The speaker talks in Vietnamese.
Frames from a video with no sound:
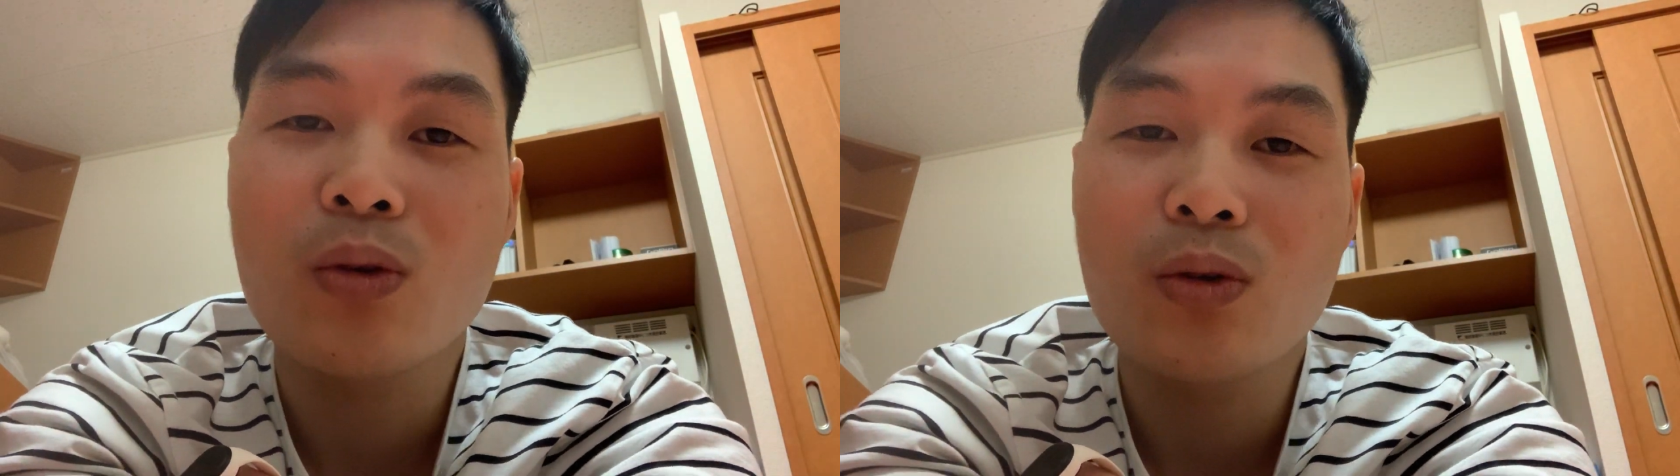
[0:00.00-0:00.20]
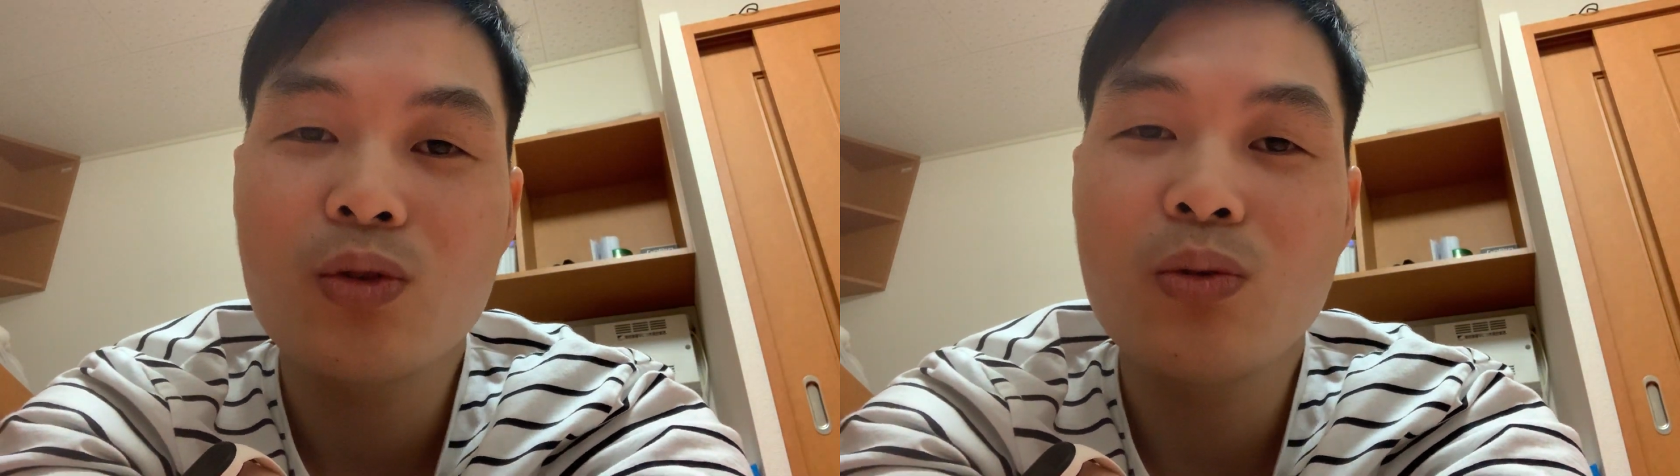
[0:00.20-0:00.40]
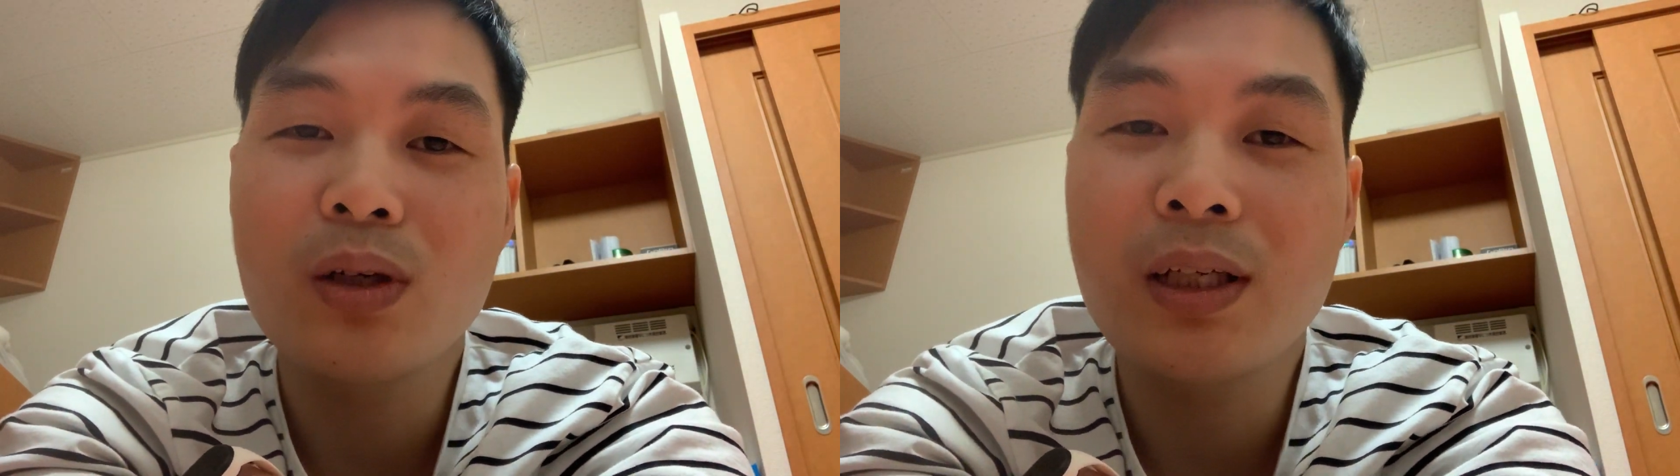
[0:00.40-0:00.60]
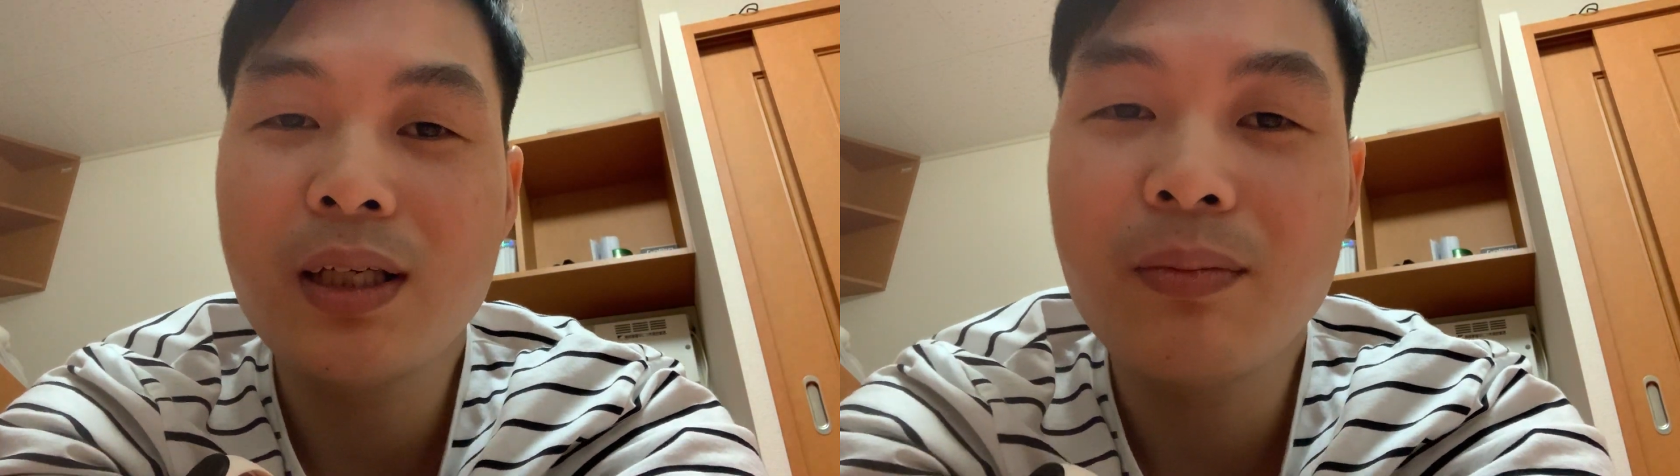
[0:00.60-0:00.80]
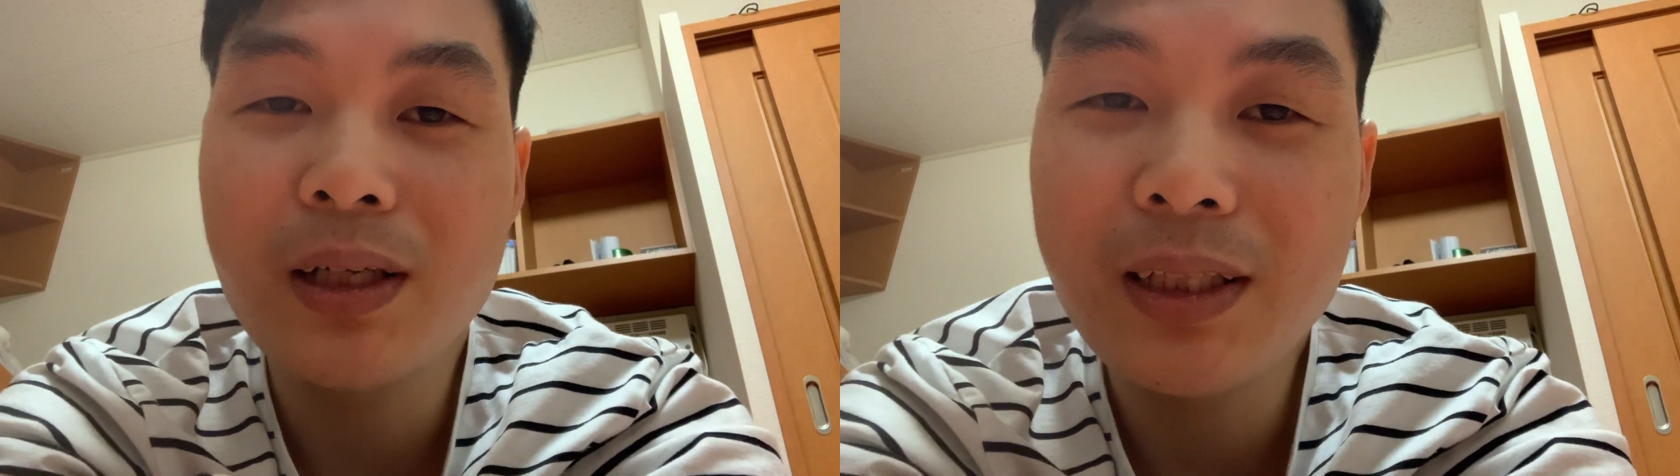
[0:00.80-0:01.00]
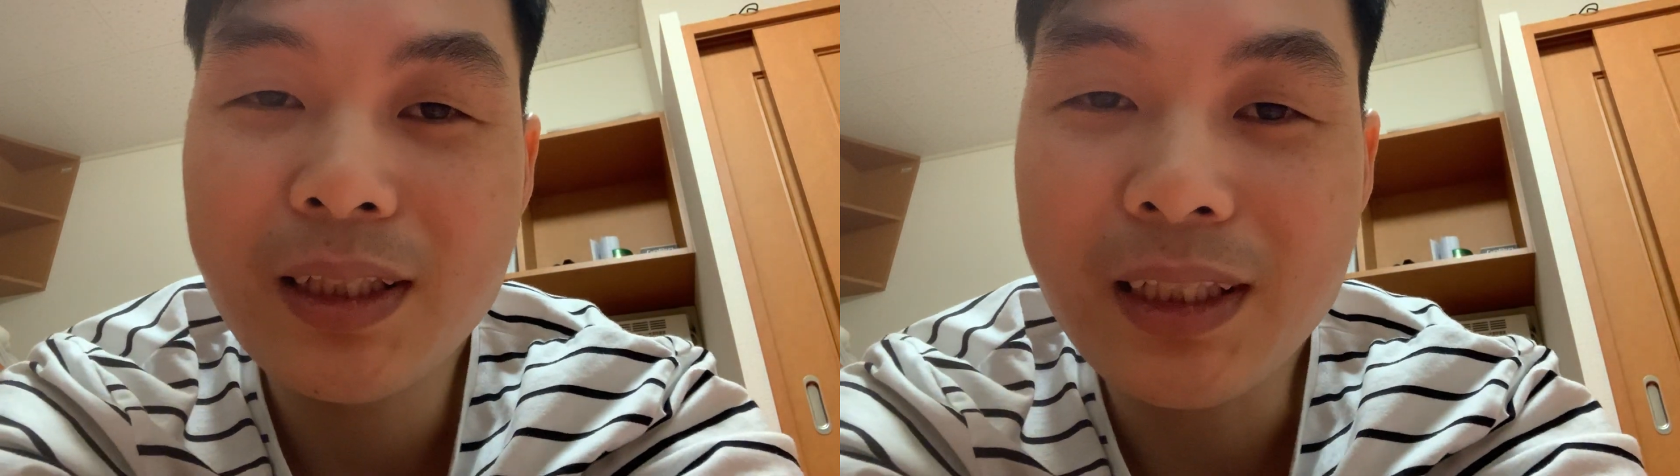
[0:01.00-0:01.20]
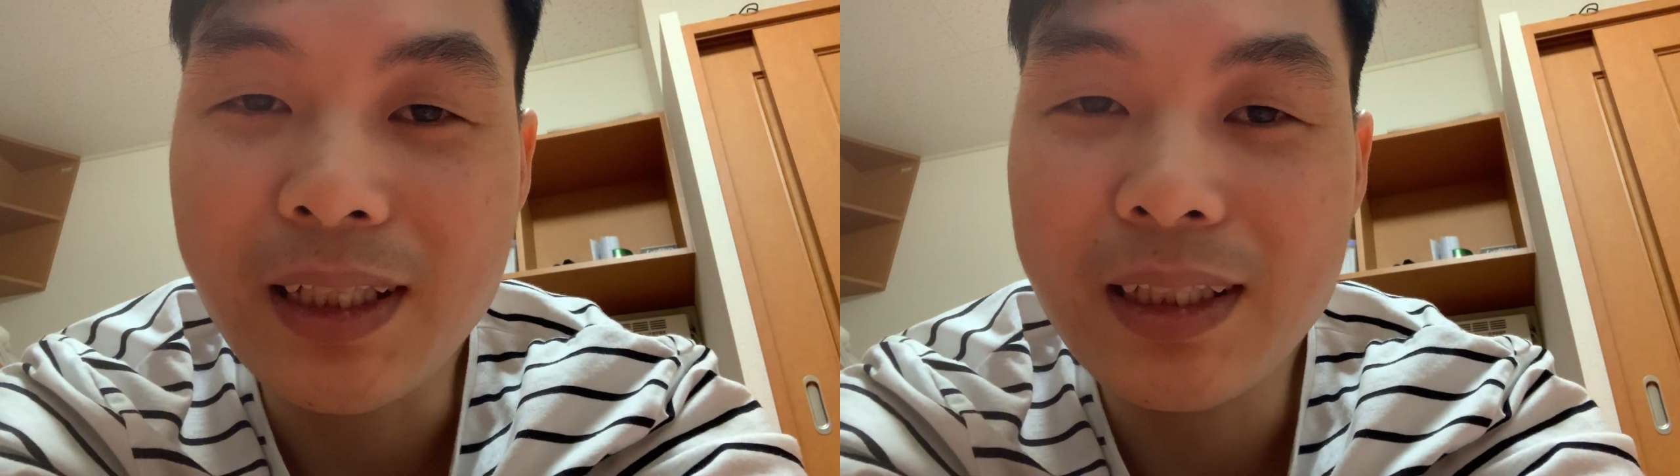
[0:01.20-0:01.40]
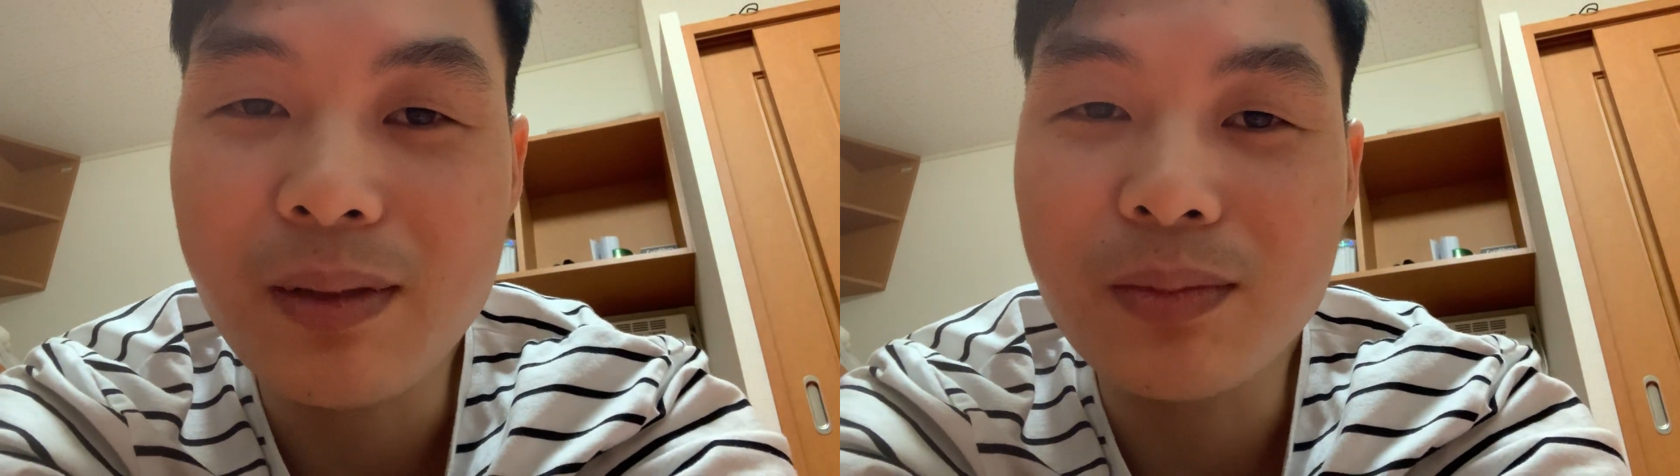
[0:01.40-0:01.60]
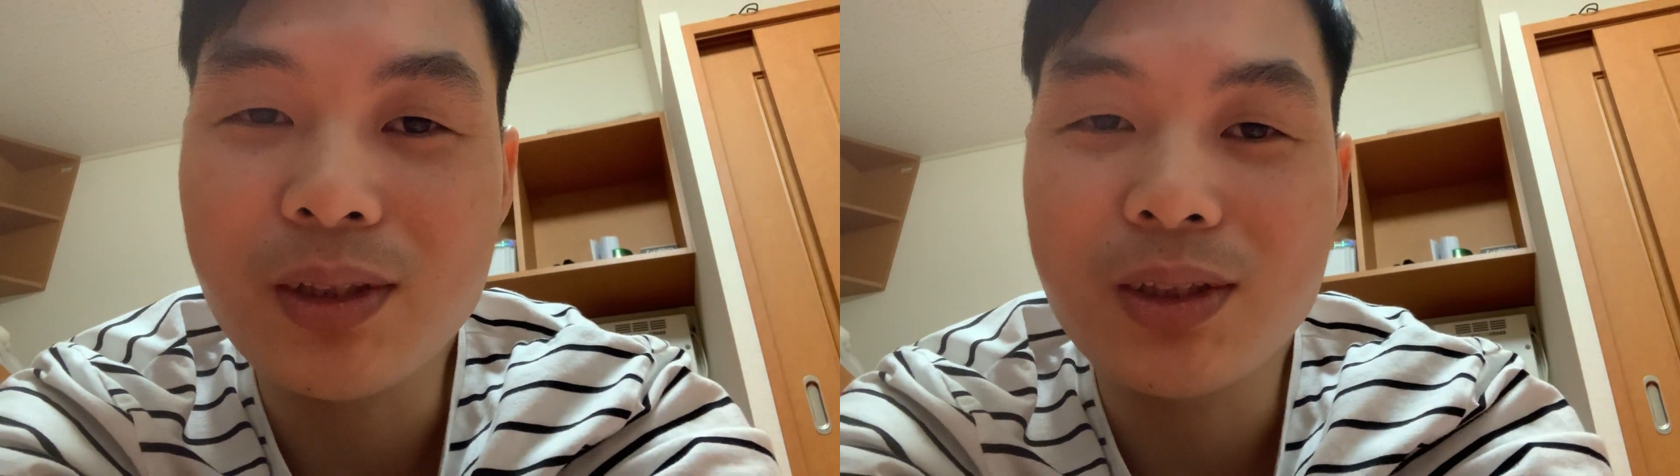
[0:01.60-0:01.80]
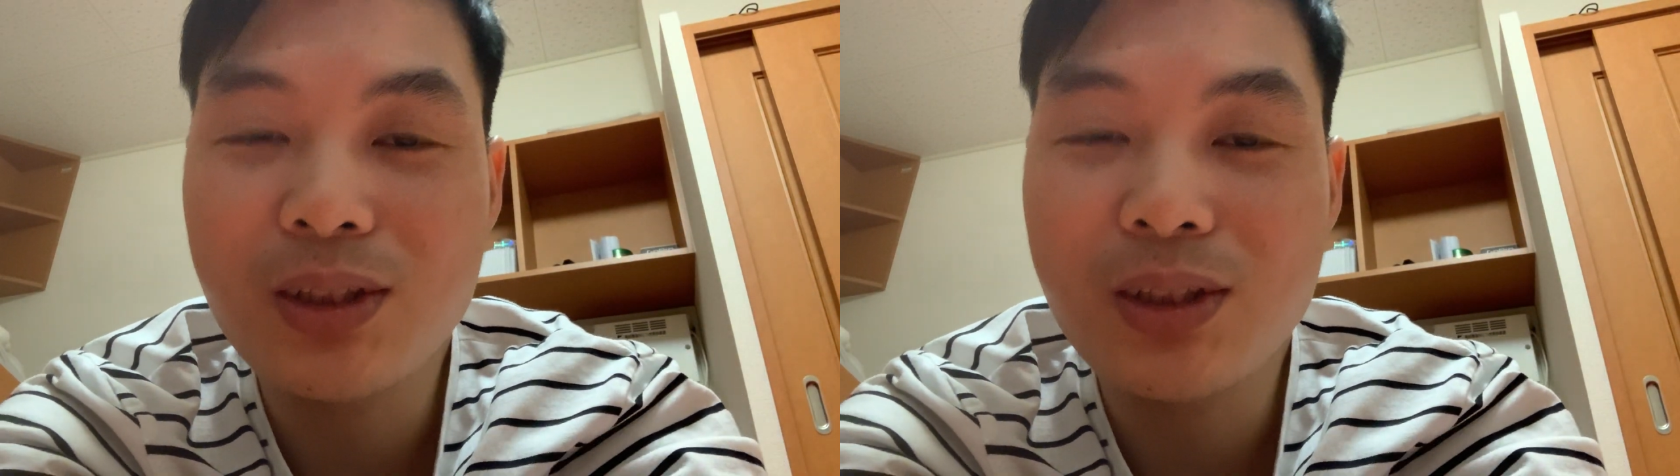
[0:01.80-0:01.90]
nói chung là khi mà lên đấy trải nghiệm thì